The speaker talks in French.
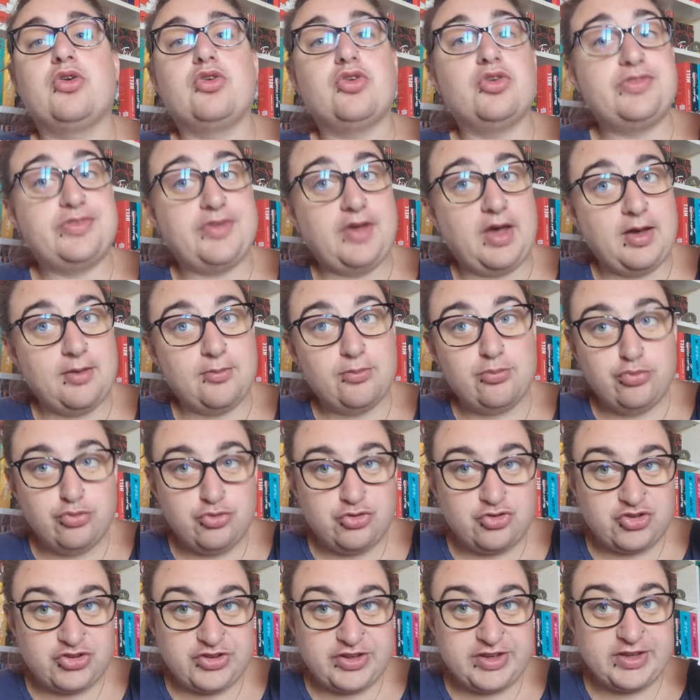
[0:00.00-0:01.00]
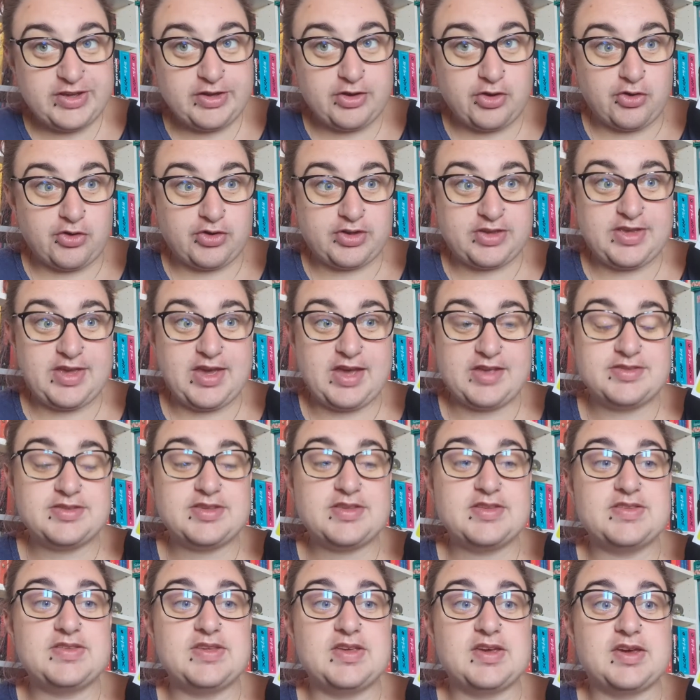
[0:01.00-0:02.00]
quand tu as un budget qui est
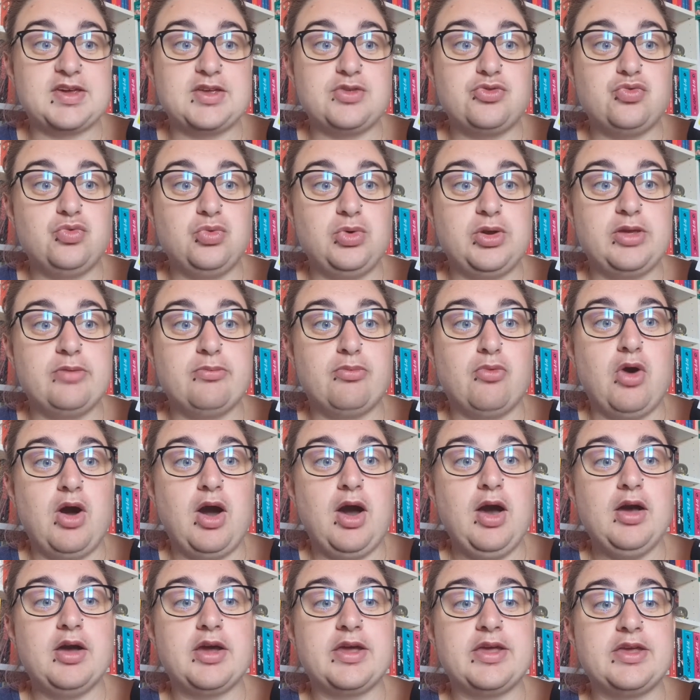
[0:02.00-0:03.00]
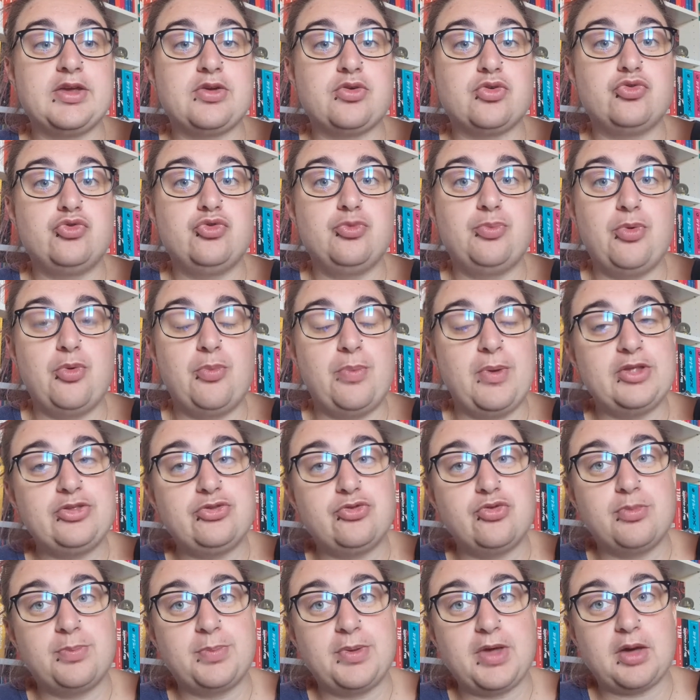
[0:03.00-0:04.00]
assez serré tous les mois et que tu peux pas
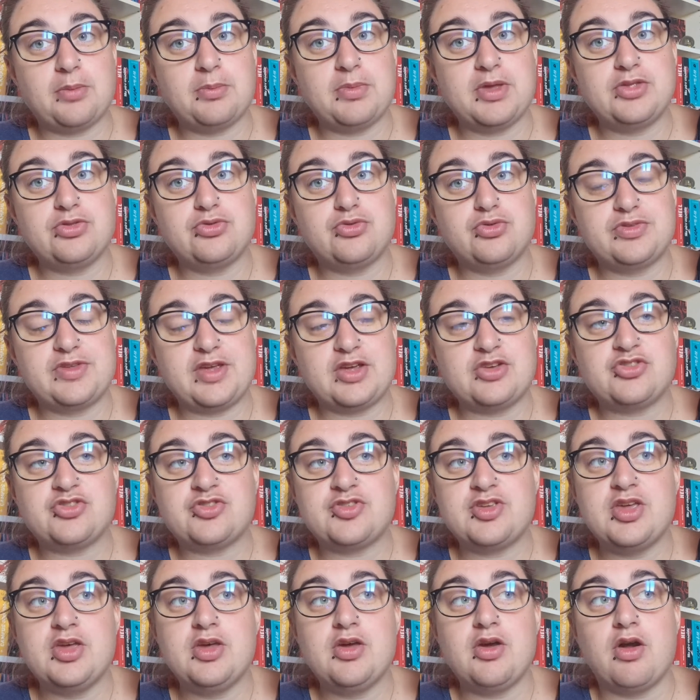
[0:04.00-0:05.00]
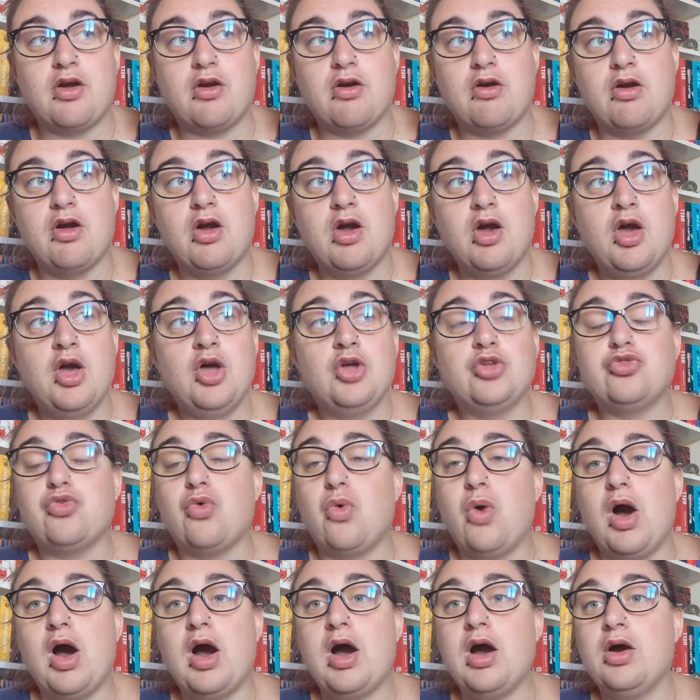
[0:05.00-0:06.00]
te permettre de t'acheter
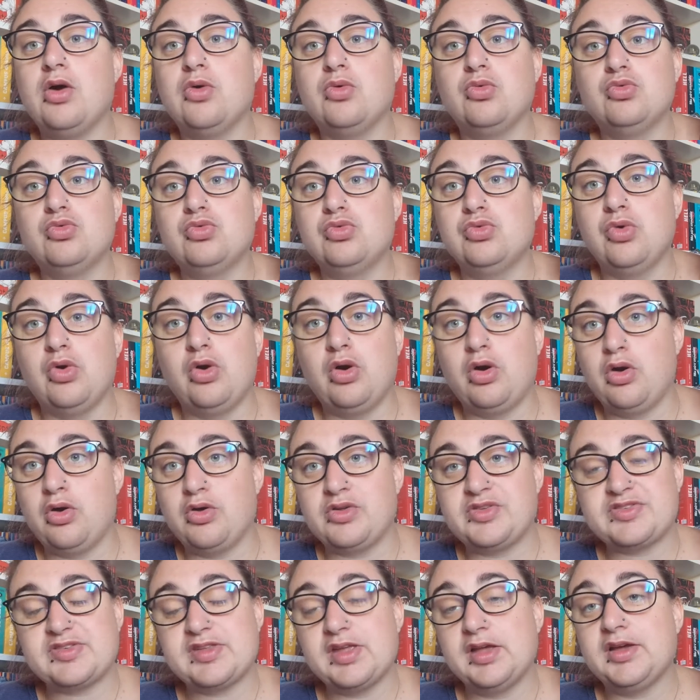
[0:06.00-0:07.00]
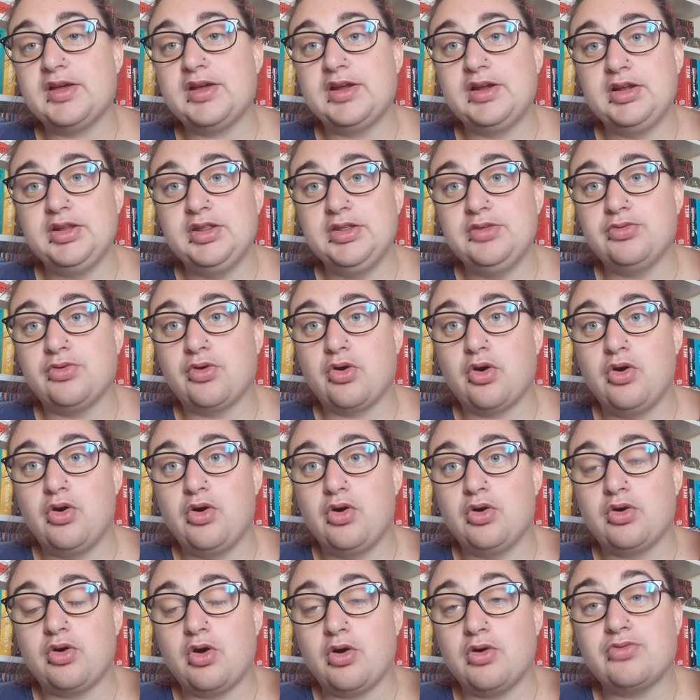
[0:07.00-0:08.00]
3 ou 5
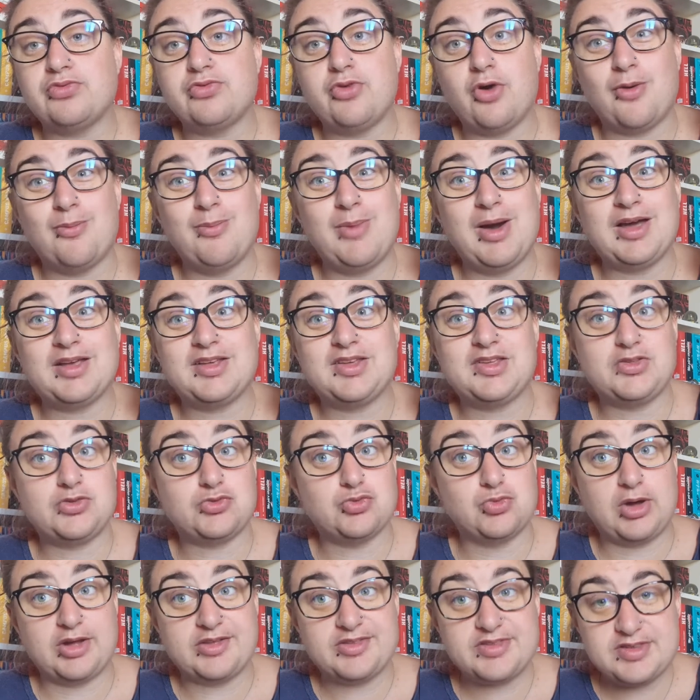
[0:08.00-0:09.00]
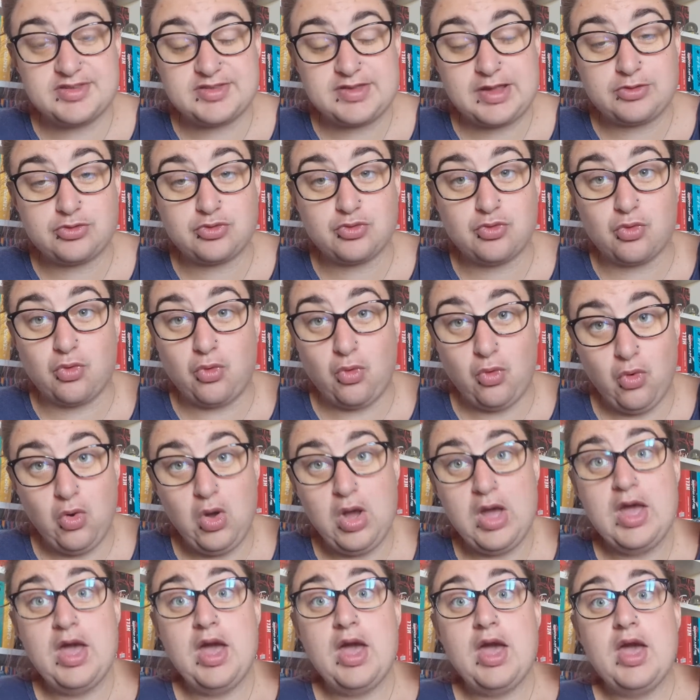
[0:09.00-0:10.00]
livres grand format qui sont à 17
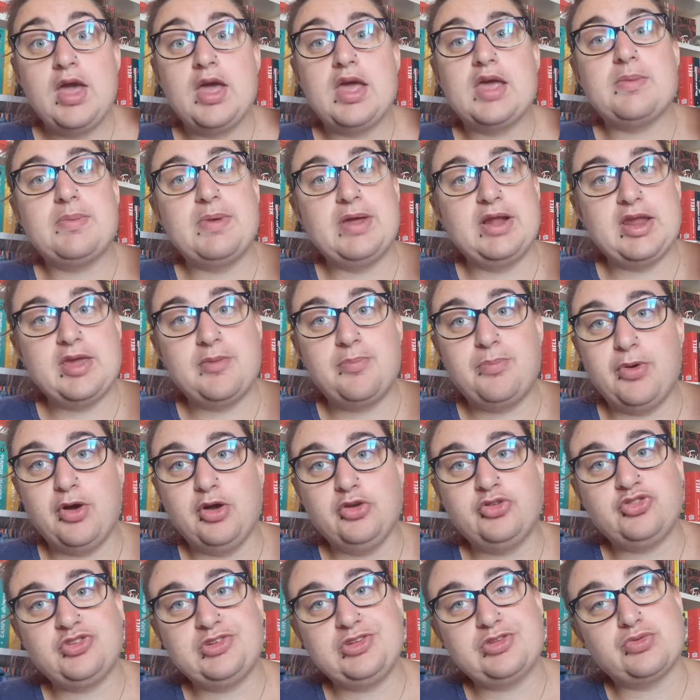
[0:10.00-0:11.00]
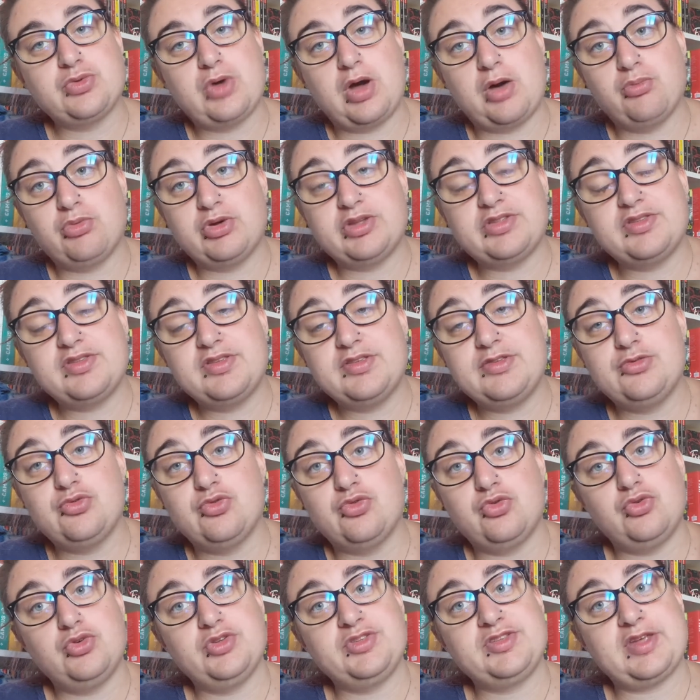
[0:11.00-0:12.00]
euros, et eh bien les poches qui sont à moins de 10
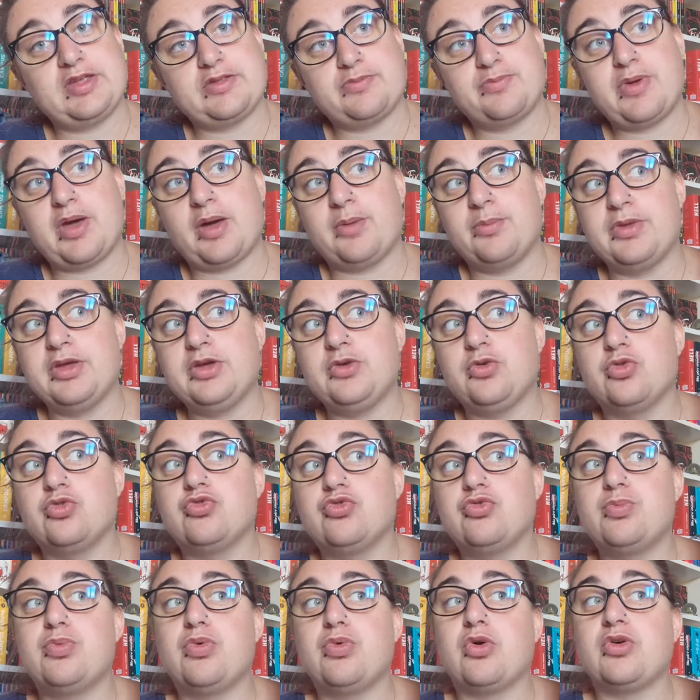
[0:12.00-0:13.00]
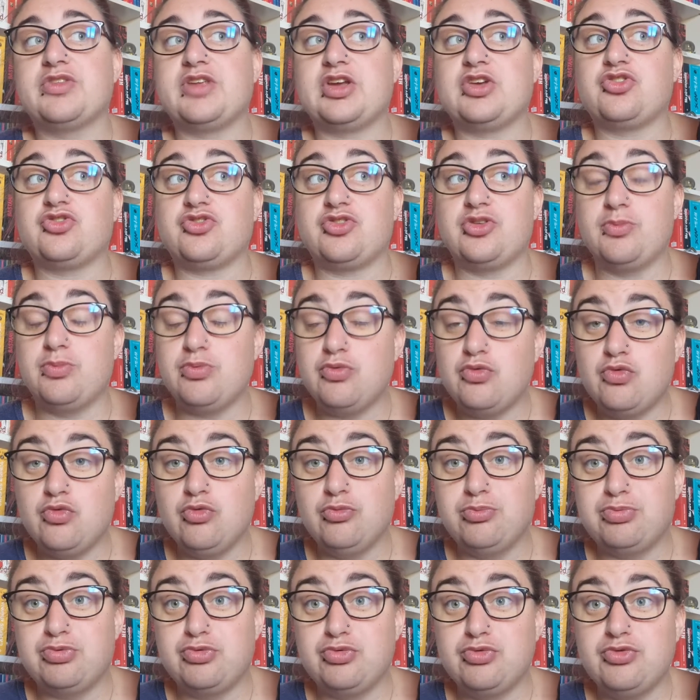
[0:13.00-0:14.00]
euros, ça te permet que tu peux en acheter
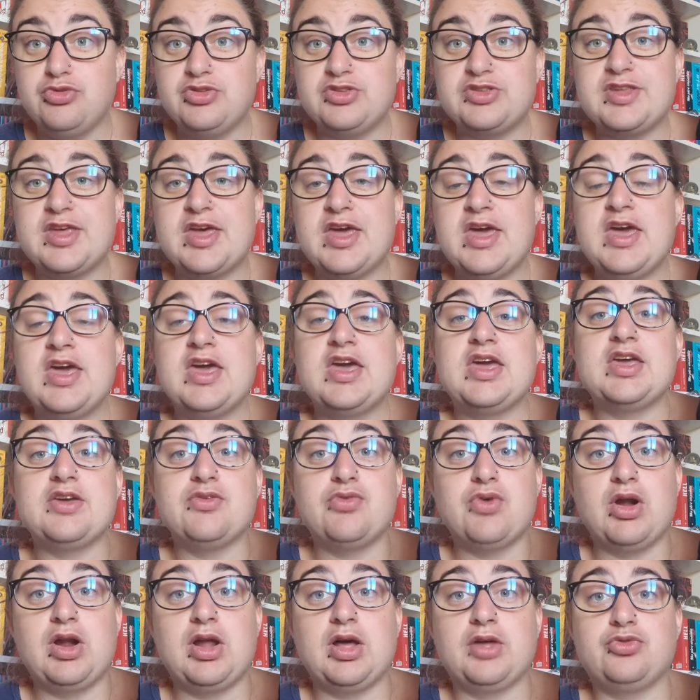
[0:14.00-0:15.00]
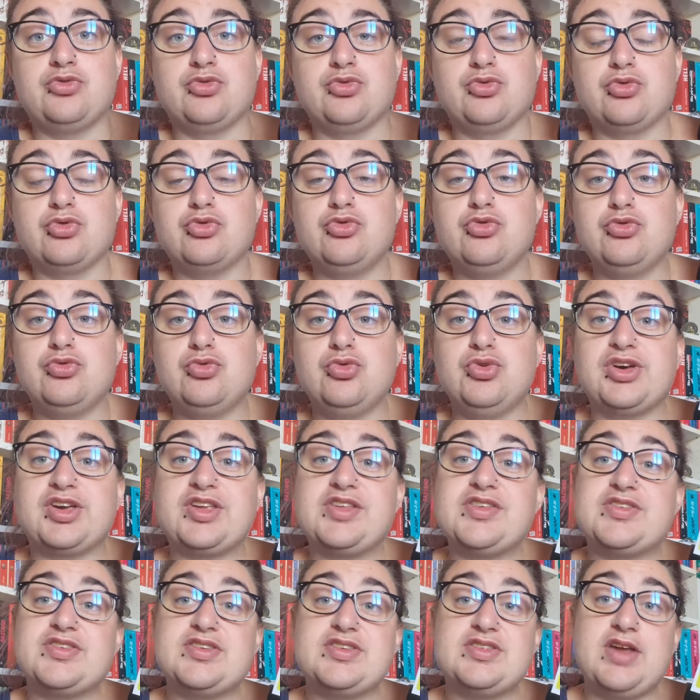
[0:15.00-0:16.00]
beaucoup plus. Et voilà, donc du coup
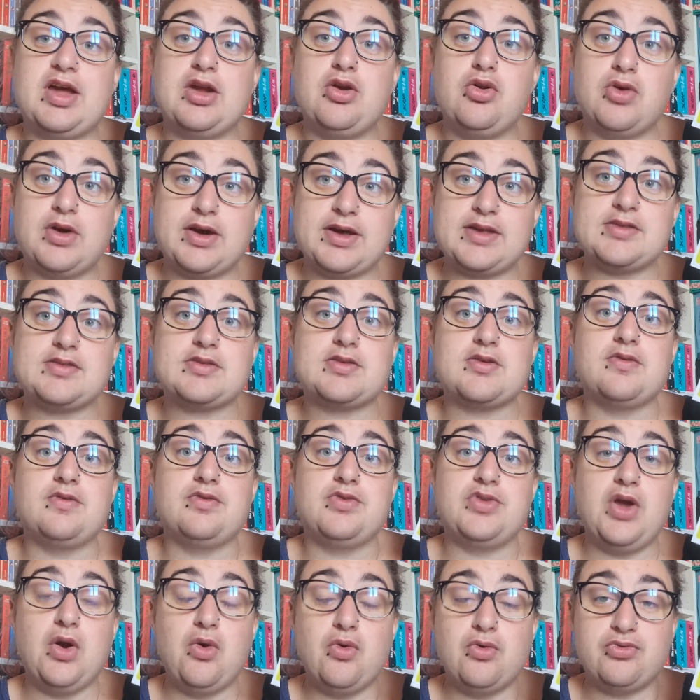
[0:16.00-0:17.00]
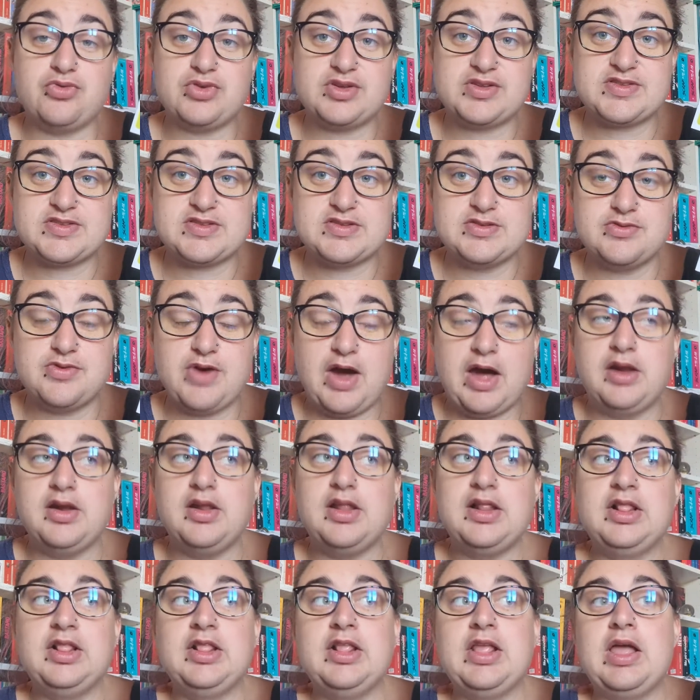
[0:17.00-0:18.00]
Christina Lorenz vient au
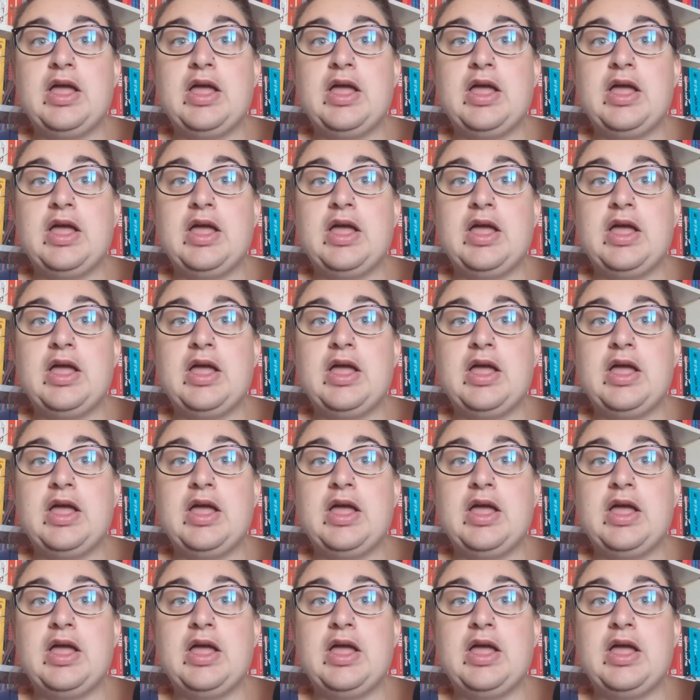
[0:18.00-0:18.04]
festival.